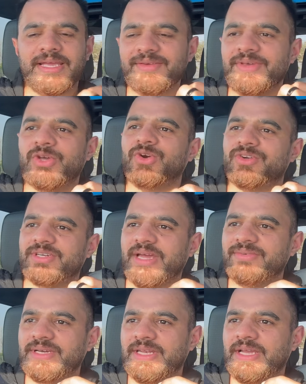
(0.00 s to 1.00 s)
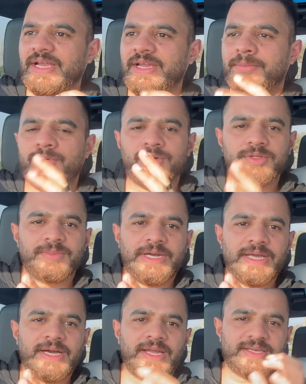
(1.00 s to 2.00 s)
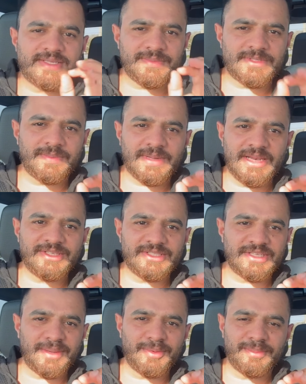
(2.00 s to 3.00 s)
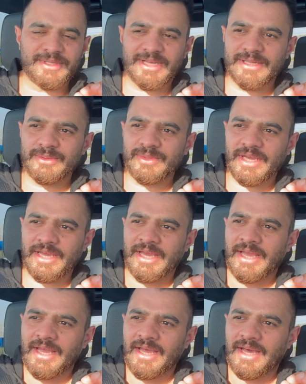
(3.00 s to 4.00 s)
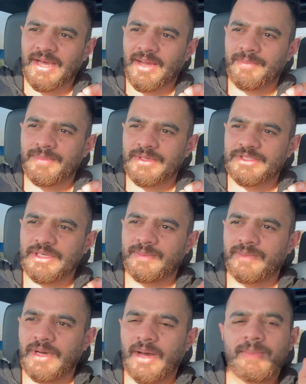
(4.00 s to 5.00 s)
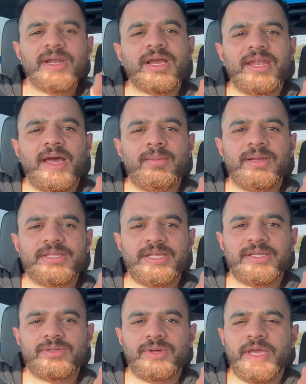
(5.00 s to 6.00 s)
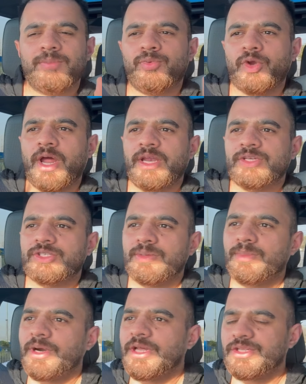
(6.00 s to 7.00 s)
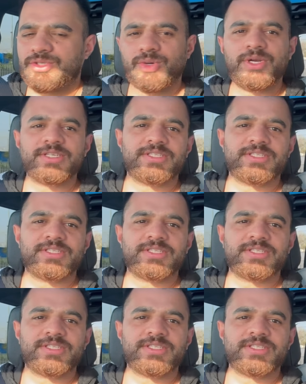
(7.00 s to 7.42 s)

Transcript: ईवी e को ड्राइव करने के लिए बहुत बड़ी कार है सबसे पहली चीज़ आपको बता दूं कि आप जब हमर का नाम लेते हैं तो एक पुरानी सी बड़ी चौड़ी